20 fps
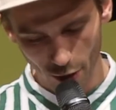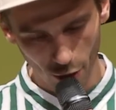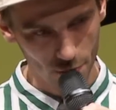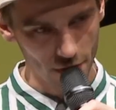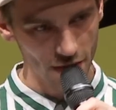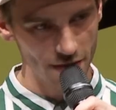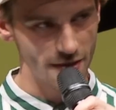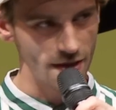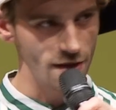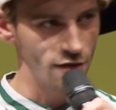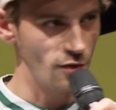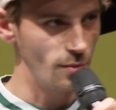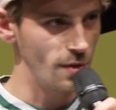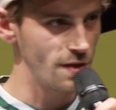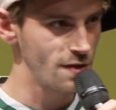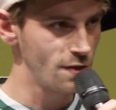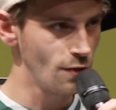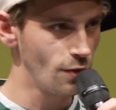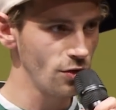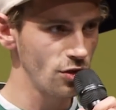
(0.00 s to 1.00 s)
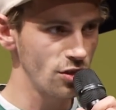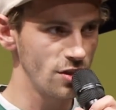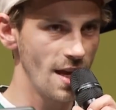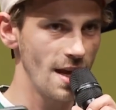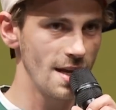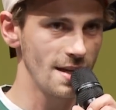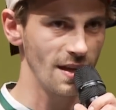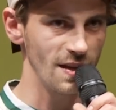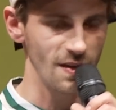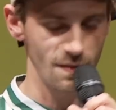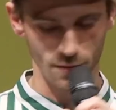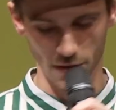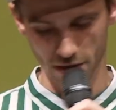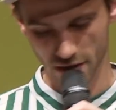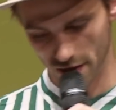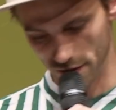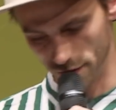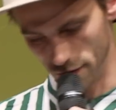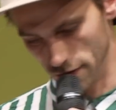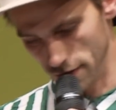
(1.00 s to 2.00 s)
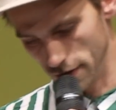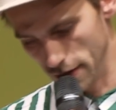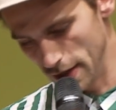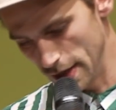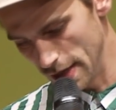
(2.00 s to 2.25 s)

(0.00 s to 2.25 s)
darum, dass die Information schnell transportiert wird.